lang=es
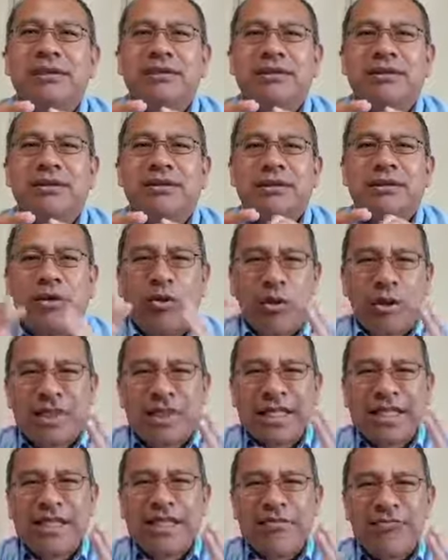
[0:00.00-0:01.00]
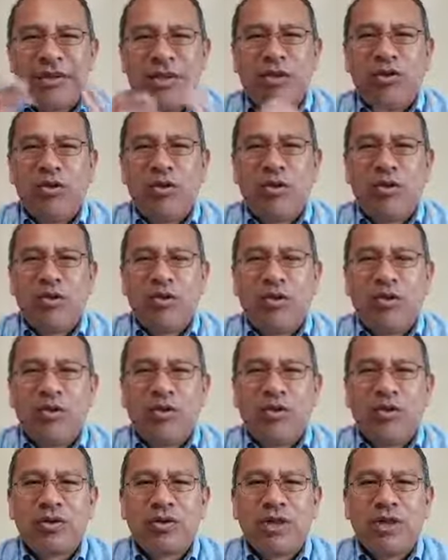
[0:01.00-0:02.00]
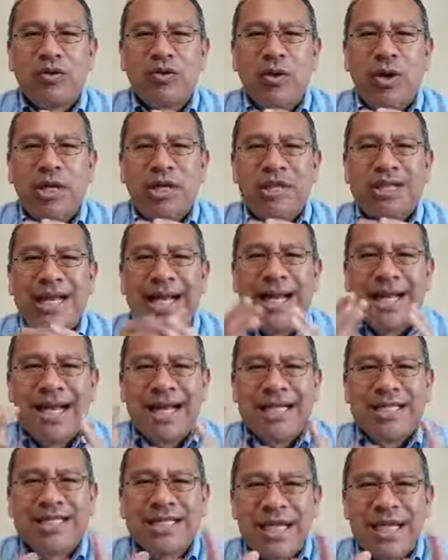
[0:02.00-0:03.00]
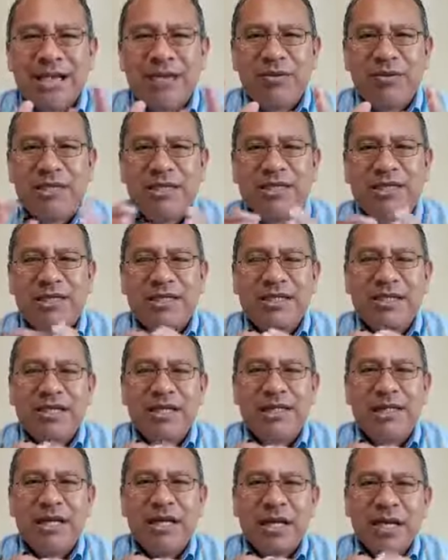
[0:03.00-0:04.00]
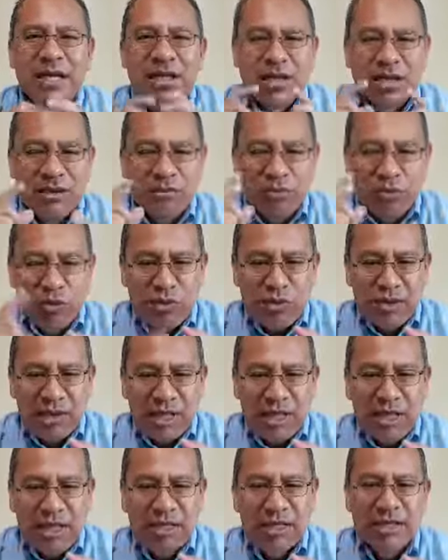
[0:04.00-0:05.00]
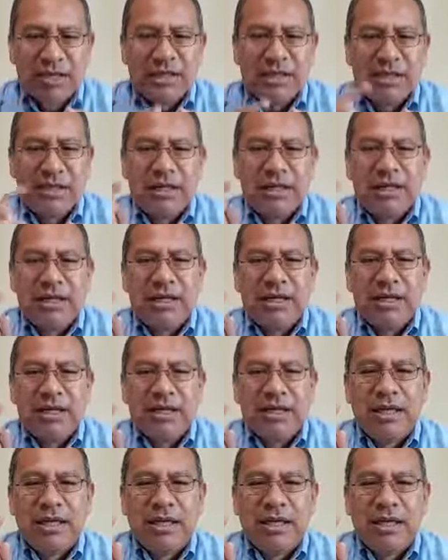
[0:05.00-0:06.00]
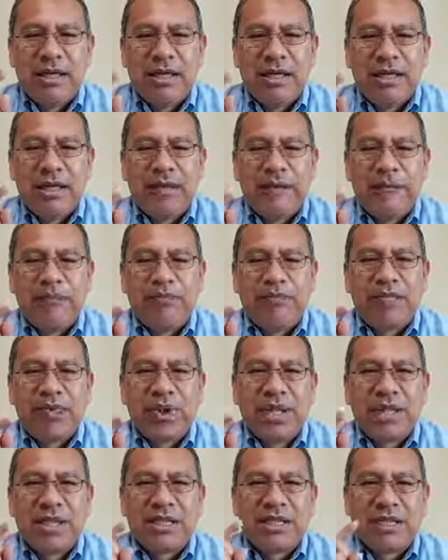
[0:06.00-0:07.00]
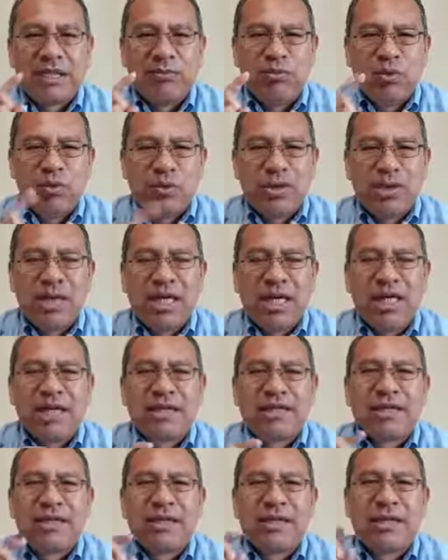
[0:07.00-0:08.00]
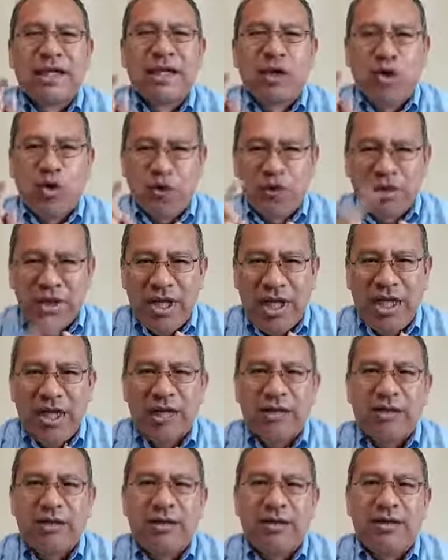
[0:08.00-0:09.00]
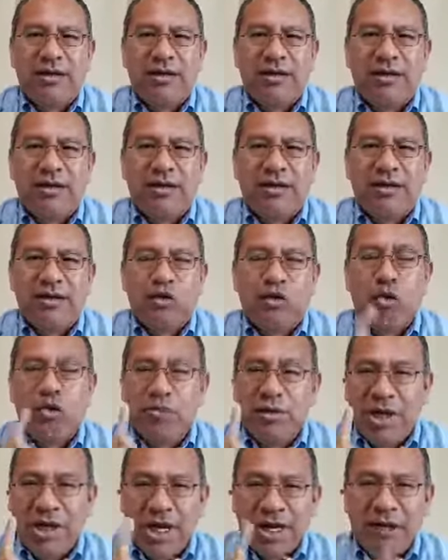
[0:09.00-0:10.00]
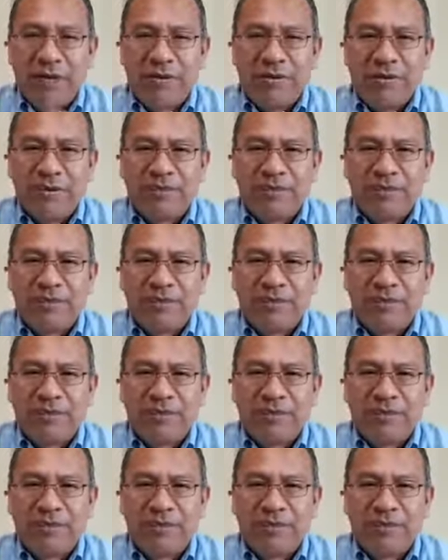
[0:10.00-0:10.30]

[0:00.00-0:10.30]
si no has recibido o si no has alcanzado, dice, si, si buscas, eh, si buscas encontrar un milagro,